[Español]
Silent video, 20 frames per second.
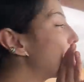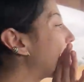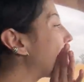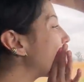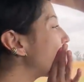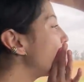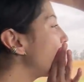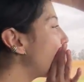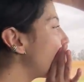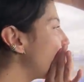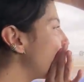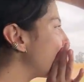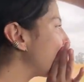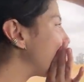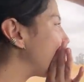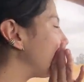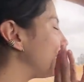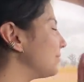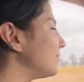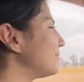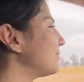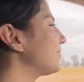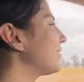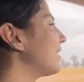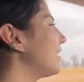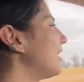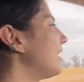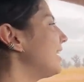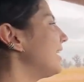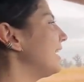Paloma.
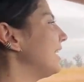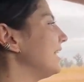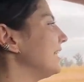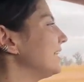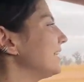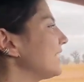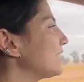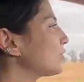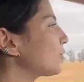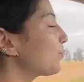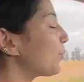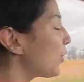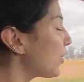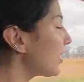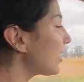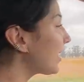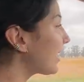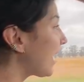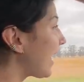Se supone